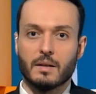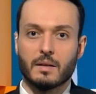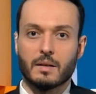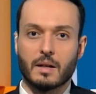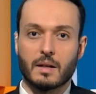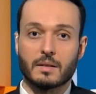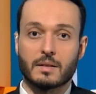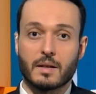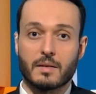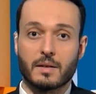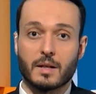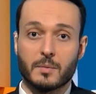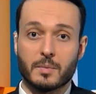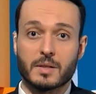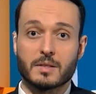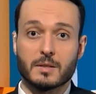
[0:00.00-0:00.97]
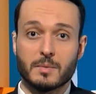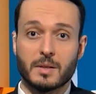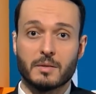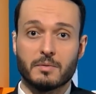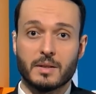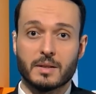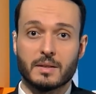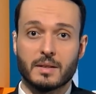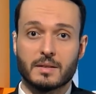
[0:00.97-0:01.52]
كانت هذه أبرز
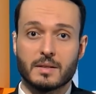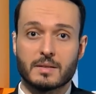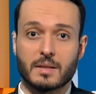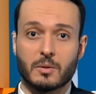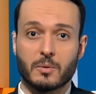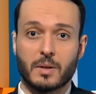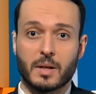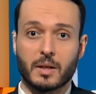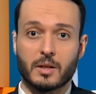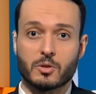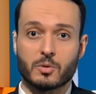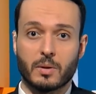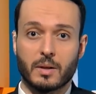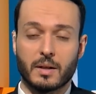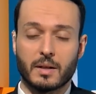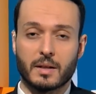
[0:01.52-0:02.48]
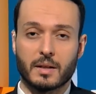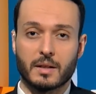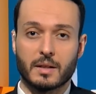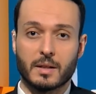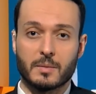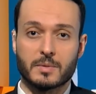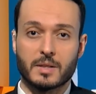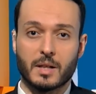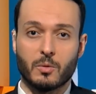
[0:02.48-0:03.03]
الملفات التي سنناقشها لكن
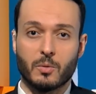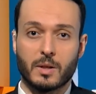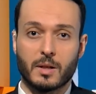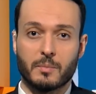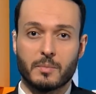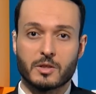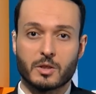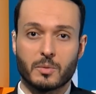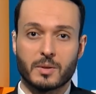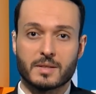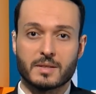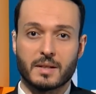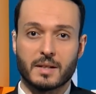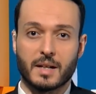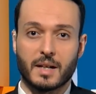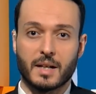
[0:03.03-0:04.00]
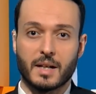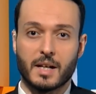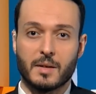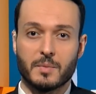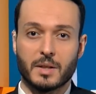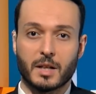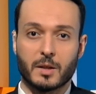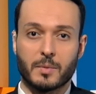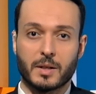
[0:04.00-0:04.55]
لنبدأ أولا بجولة سريعة على
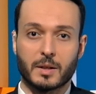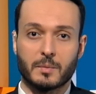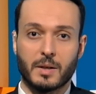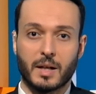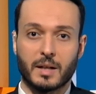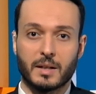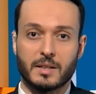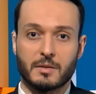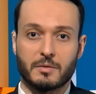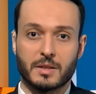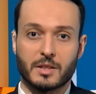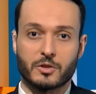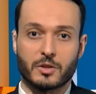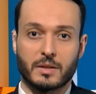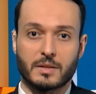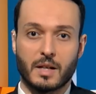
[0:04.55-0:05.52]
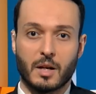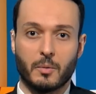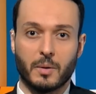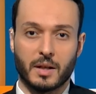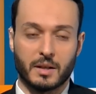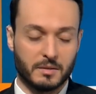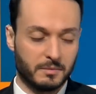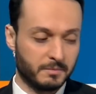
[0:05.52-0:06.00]
أهم الأخبار المحلية في نشرة أحوال